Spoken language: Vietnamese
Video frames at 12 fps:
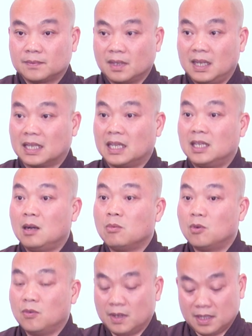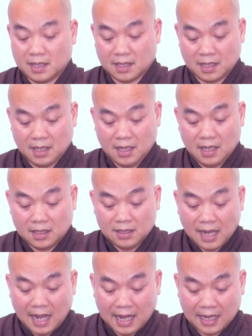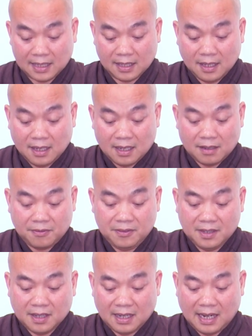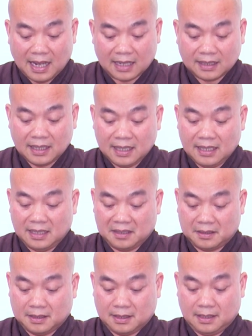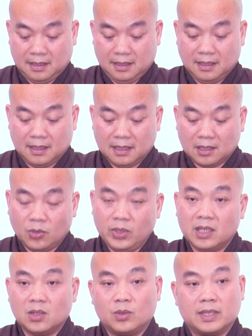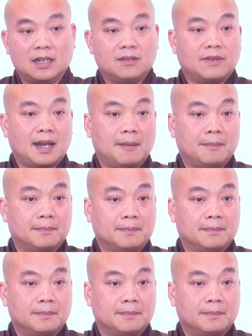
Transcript: Đó là cái gốc của vấn đề. Thứ hai là phước lạc thay là sự diễn thuyết của chánh pháp.